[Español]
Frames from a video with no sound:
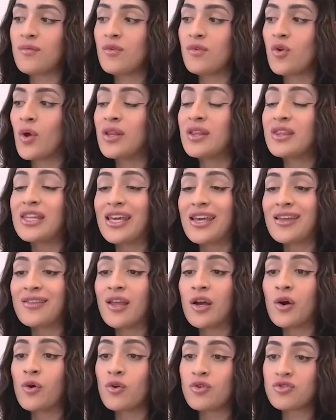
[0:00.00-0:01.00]
no
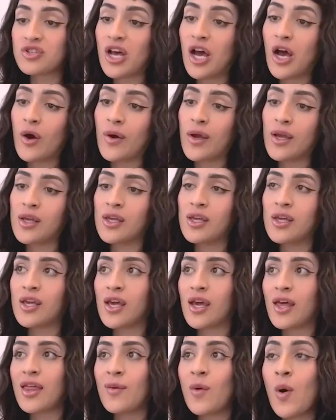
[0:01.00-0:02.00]
entienden o no saben y
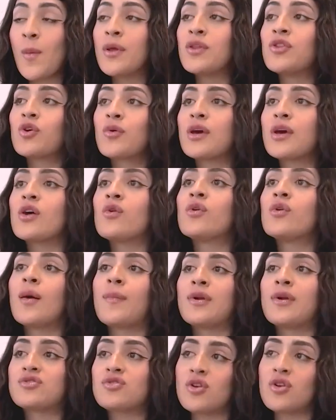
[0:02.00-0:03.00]
que de momento vieron
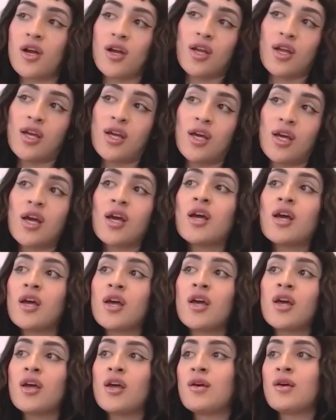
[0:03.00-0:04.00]
una persona que
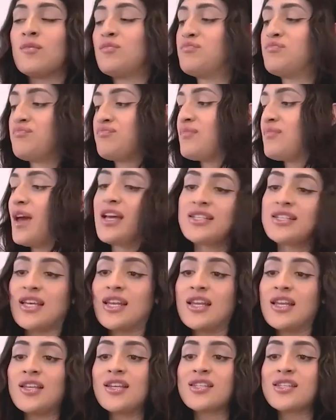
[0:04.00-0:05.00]

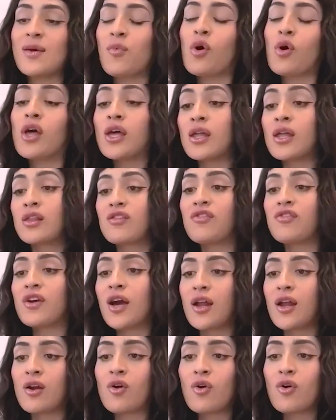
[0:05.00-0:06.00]
ese niño se puede
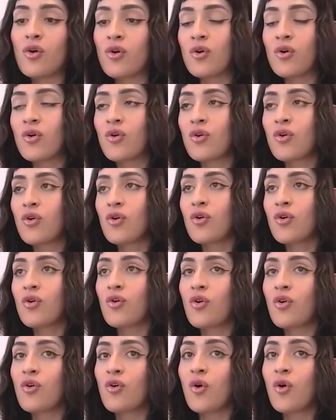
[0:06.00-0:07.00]
identificar con,
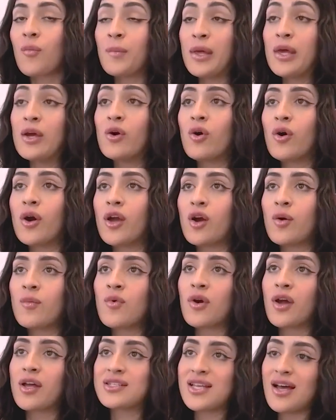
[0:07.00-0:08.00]
conmigo y
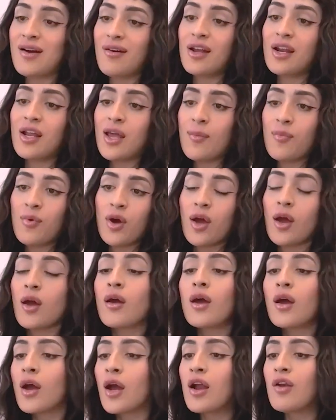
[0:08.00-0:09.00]
como que saber que
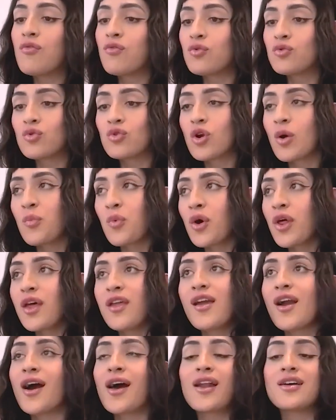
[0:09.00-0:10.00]
pues en el futuro
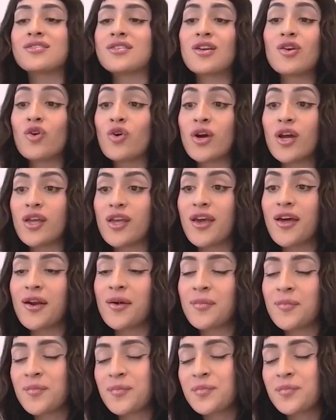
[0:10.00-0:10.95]
puede llegar a ser lo que quiera.